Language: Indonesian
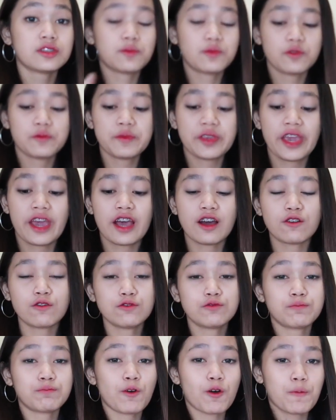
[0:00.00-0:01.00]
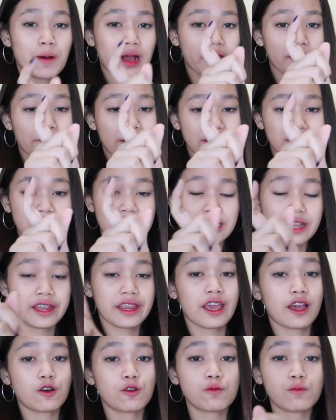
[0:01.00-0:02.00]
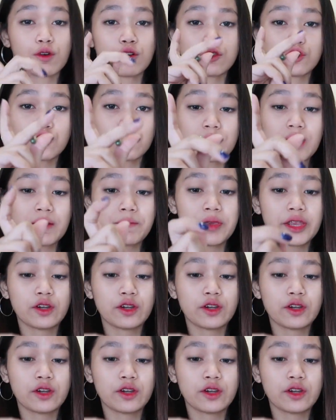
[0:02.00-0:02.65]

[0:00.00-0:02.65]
sebelumnya aku mau pakai masker ini aku mau coba